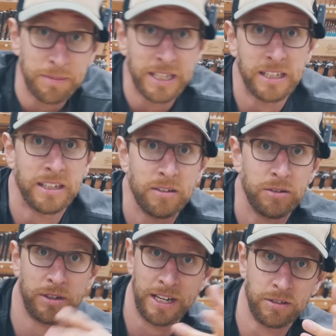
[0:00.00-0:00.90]
mich,
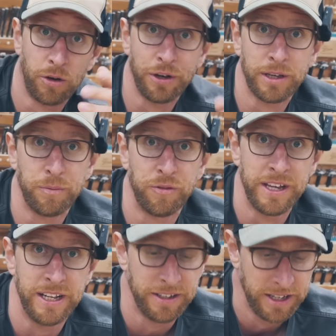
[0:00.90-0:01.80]
und so kann ich es auch euch
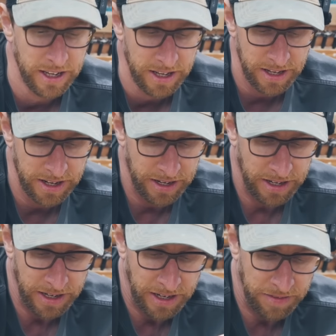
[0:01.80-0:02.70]
empfehlen,
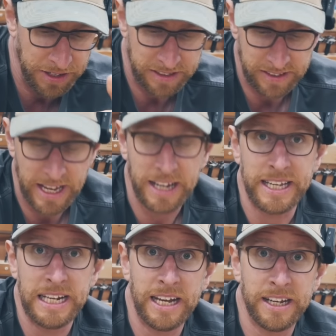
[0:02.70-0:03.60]
wenn ihr
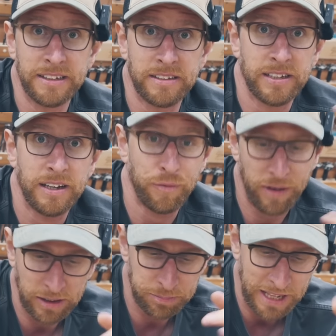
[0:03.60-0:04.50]
CAD lernt,
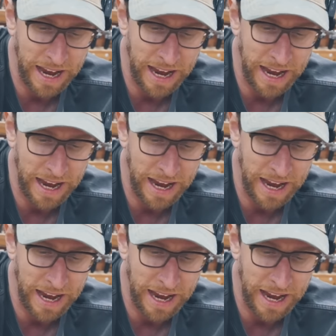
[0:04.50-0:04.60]
fangt mit